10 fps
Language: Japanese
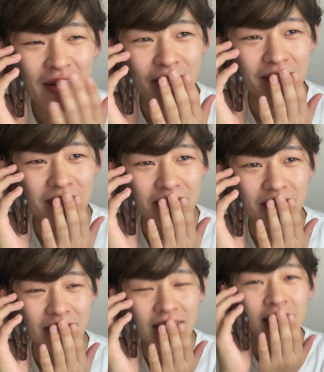う
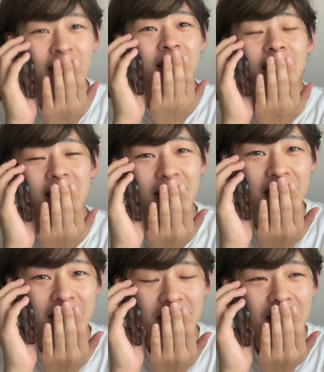ん。
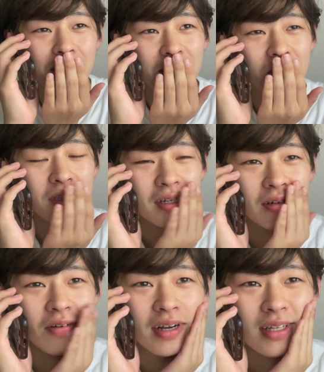ねまあどうなるか
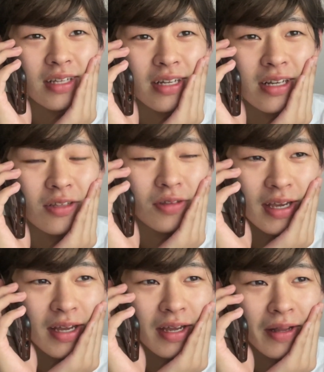わかんないけど
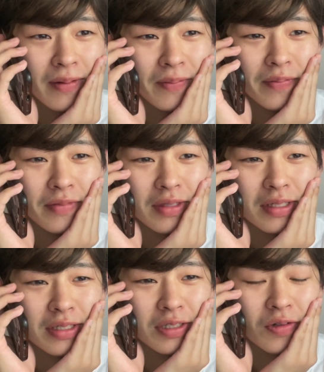ね。
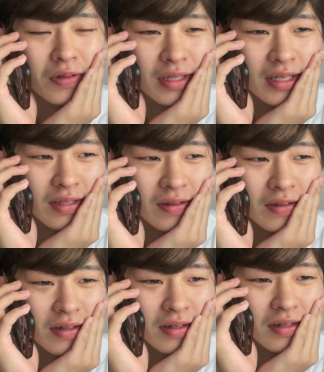そうなの
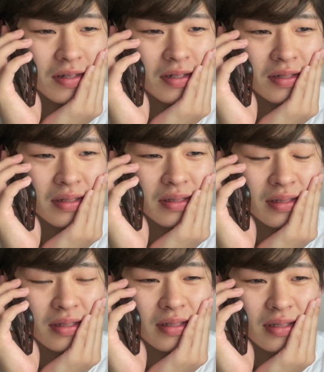よ。う
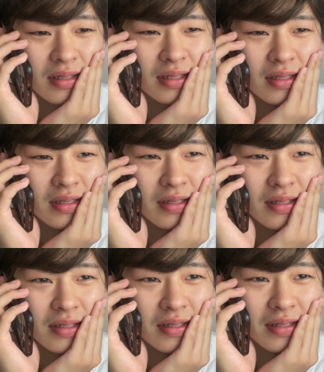ん。
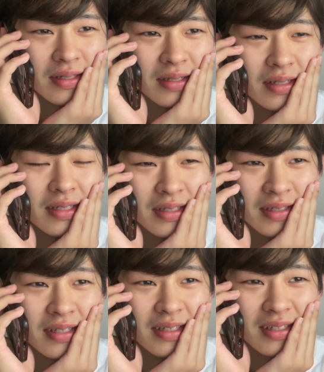う
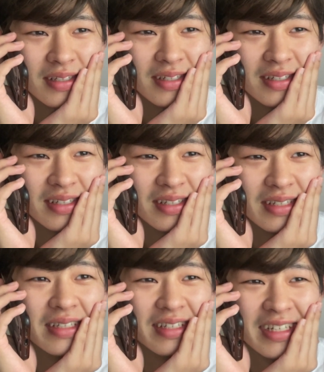ん。
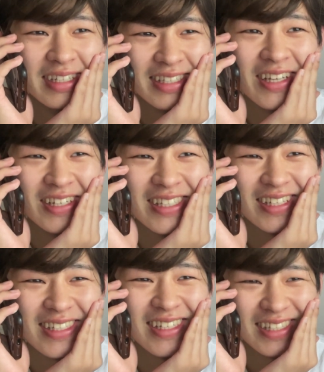うん、そうそう
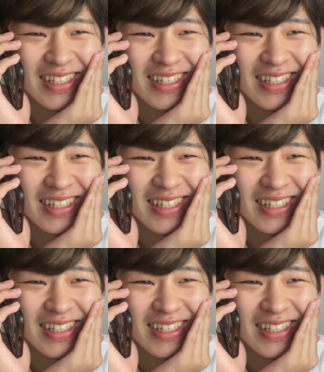そう。